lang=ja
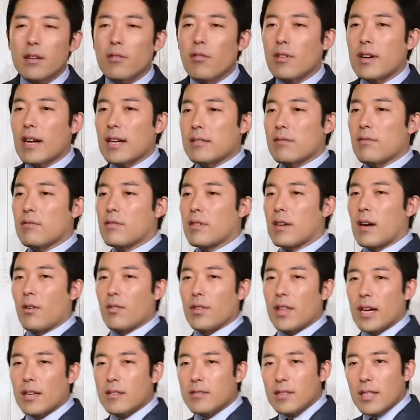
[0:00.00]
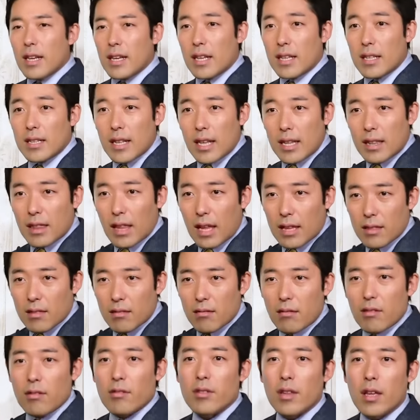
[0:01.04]
ご家族がお亡くなりになったっ
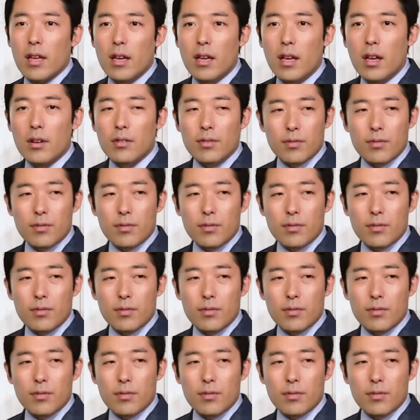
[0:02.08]
ていうね